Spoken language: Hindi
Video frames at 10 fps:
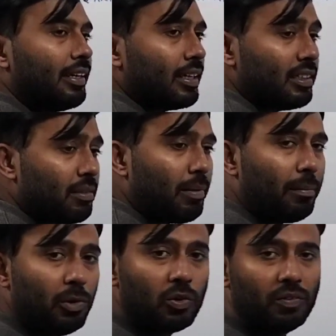ठीक है जैसे
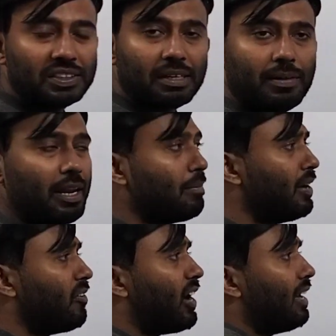मामलुक वंश के बारे
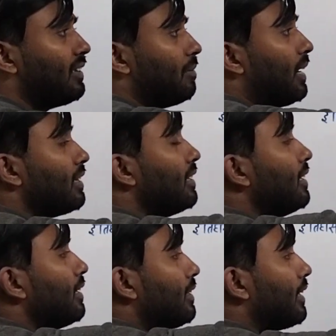में वो आया था
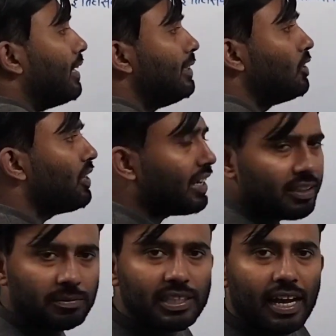बात ये खिलजी तो एकदम